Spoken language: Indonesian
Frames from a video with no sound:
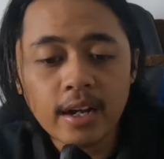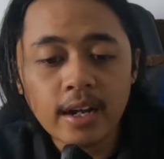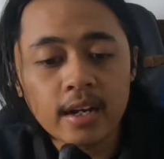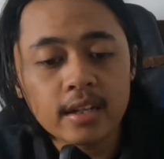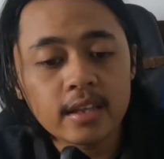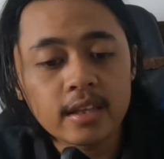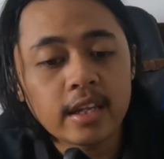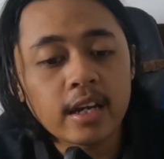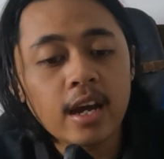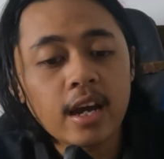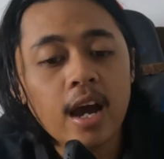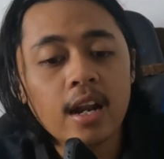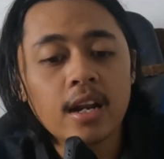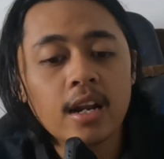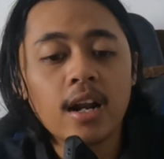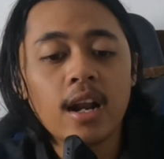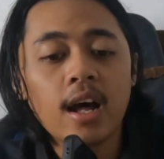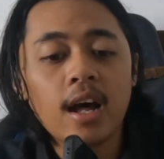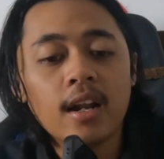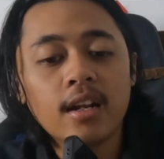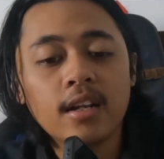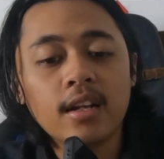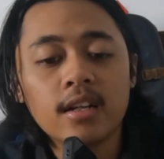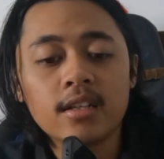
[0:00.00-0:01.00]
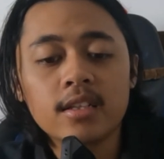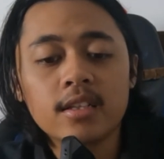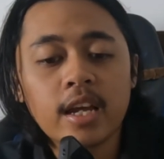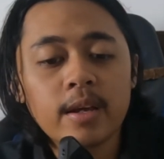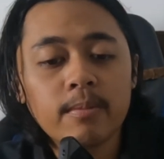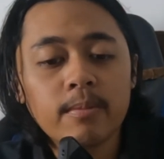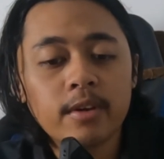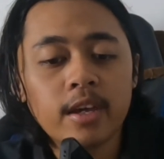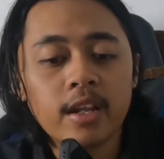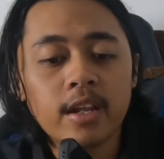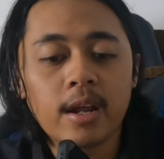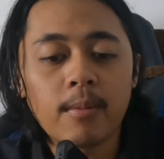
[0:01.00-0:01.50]
yang ketiga adalah real time
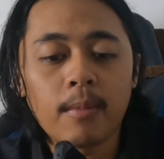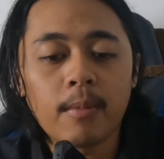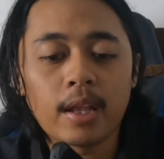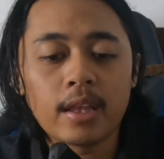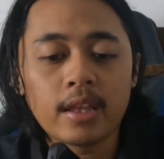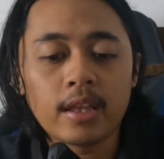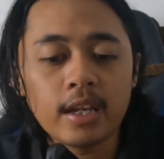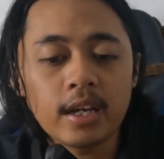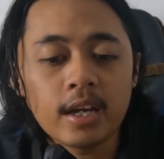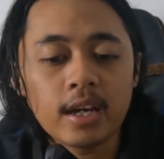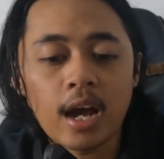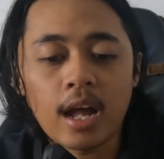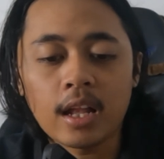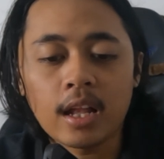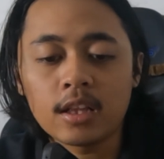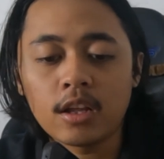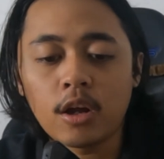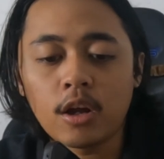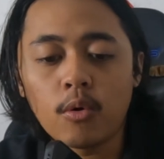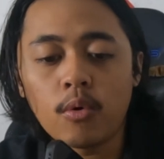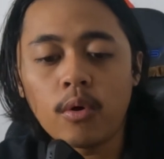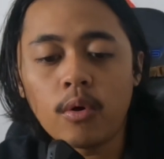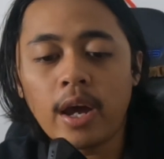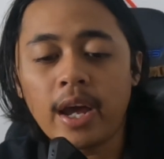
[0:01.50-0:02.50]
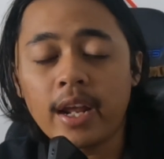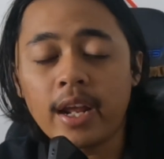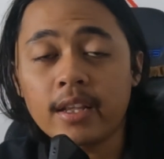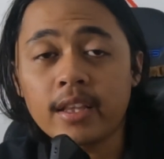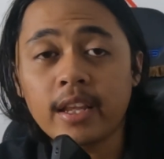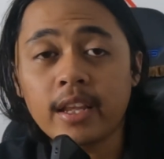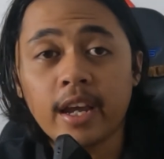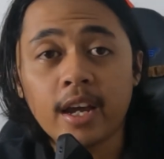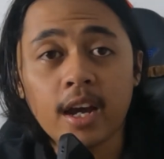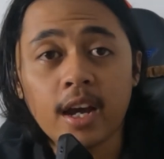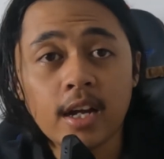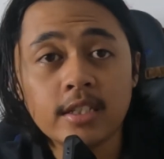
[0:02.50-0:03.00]
kinematik atau
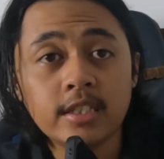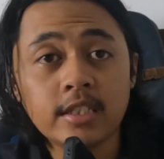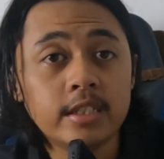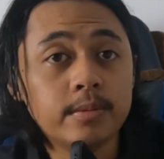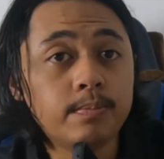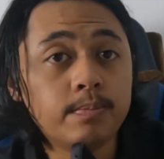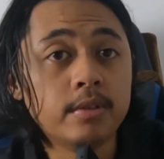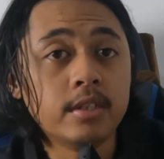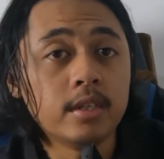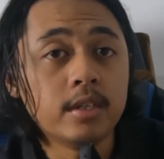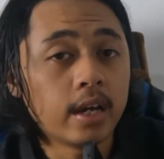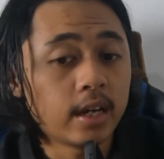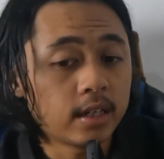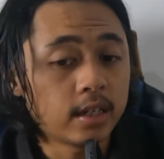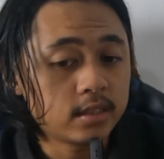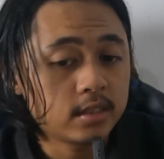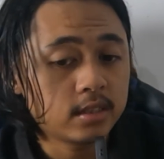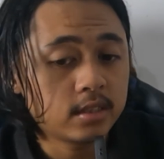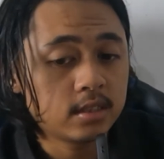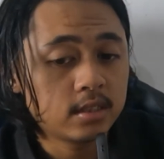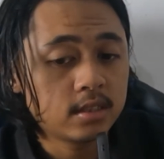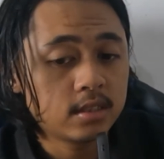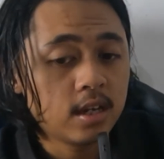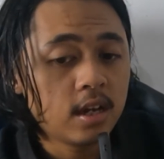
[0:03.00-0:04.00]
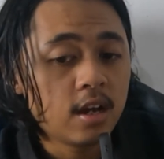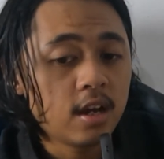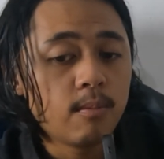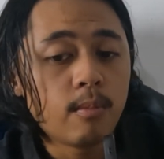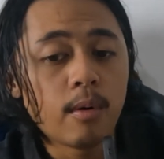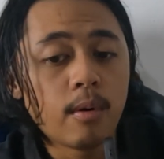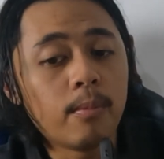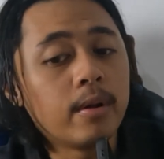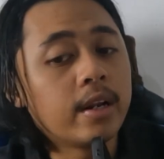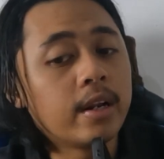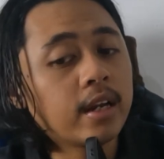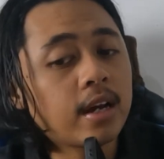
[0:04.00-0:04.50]
RTK GPS
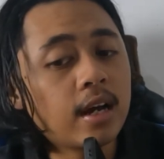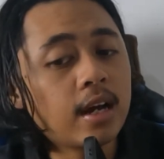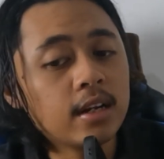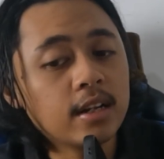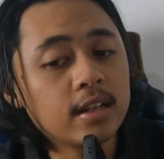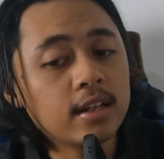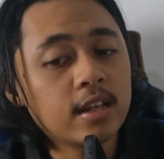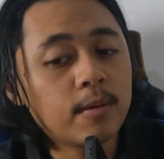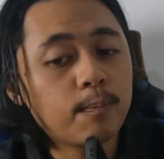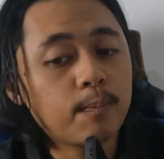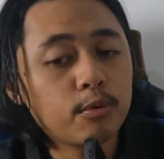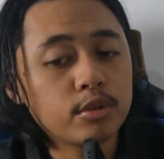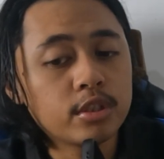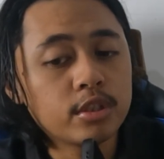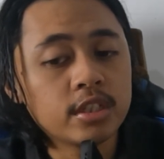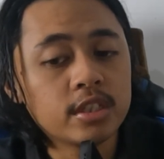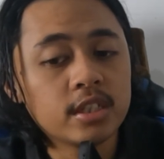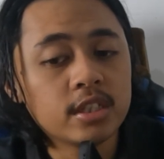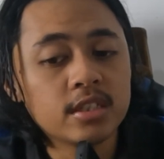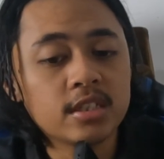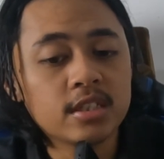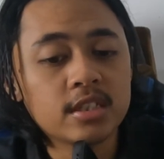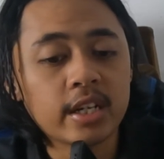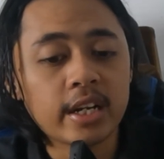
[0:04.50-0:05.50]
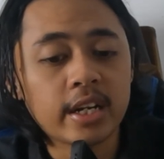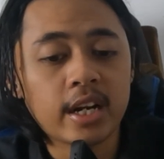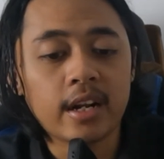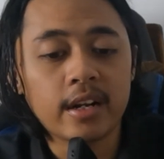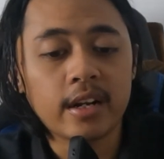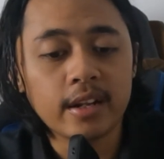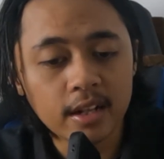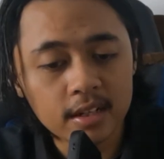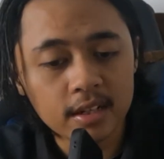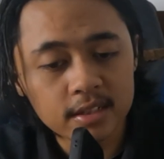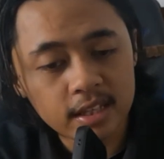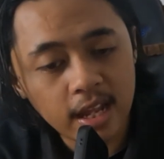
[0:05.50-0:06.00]
memberikan data posisi secara
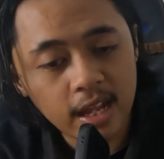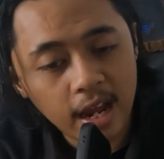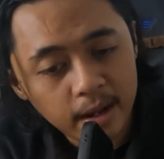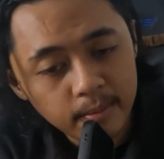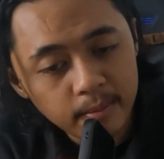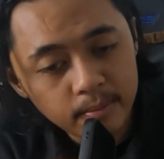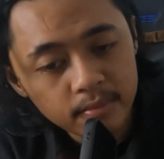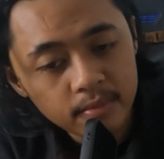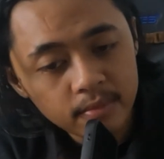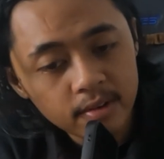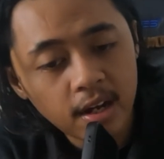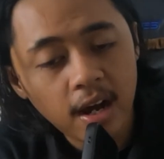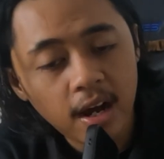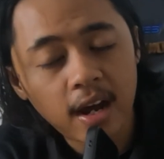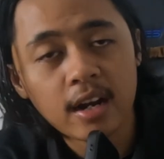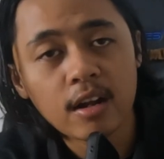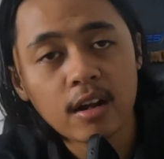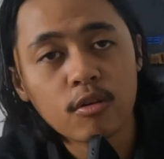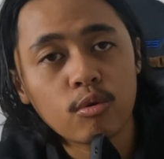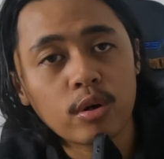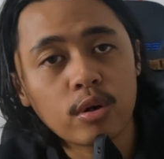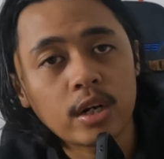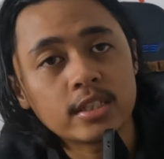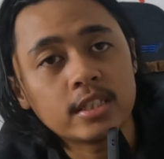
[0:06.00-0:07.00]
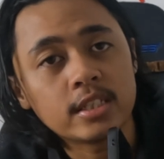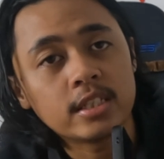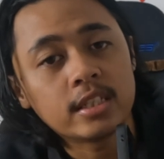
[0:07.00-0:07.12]
real time dengan akurasi